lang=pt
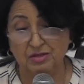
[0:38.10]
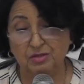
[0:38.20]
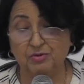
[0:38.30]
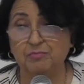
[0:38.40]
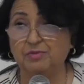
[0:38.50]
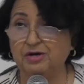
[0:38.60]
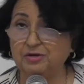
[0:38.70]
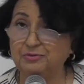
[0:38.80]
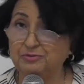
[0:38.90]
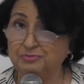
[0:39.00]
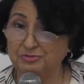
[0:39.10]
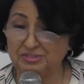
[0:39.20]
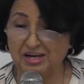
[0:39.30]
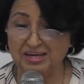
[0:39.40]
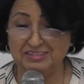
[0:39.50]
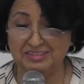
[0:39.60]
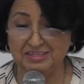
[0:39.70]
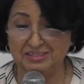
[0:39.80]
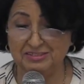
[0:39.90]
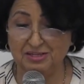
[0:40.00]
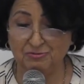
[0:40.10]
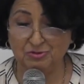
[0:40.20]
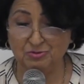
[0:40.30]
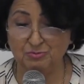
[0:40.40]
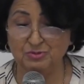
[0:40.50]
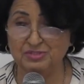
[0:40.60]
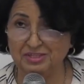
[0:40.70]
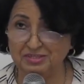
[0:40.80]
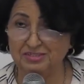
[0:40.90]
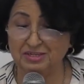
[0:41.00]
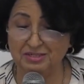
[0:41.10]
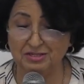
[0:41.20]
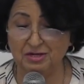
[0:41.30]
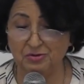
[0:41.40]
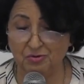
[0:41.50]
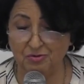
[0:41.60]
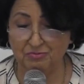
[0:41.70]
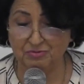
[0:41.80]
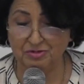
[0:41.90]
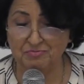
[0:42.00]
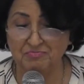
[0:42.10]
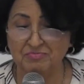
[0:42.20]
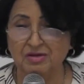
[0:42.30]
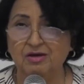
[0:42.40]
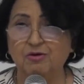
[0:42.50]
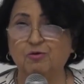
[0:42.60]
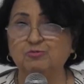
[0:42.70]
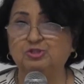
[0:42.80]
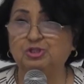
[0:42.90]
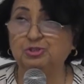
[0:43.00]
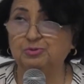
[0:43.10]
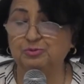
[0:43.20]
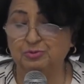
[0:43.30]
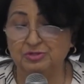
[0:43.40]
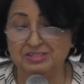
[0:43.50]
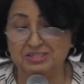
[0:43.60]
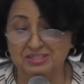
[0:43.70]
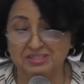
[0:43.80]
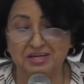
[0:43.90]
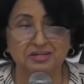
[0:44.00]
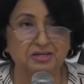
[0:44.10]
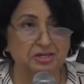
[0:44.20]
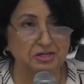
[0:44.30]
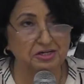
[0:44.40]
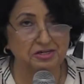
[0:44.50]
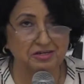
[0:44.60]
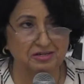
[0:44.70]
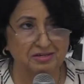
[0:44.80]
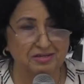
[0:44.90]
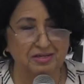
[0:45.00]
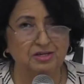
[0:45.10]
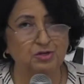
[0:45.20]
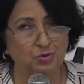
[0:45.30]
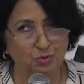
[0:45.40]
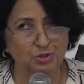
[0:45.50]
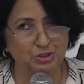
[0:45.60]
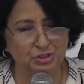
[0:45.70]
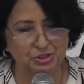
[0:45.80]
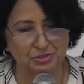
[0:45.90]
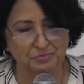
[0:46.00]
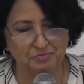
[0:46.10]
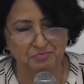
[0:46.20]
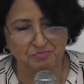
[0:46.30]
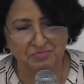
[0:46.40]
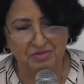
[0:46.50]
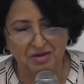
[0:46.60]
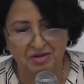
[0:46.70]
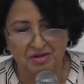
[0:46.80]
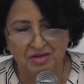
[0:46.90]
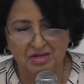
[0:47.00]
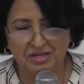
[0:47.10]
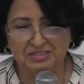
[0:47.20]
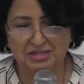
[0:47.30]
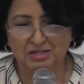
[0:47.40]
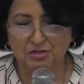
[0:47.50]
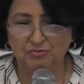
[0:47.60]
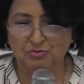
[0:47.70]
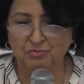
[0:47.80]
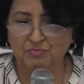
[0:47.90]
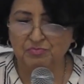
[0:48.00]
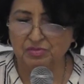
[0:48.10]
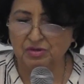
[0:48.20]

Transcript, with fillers: Então, Emmanuel nos traz nesta lição de número 179, com o título discernir e corrigir. Esse livro,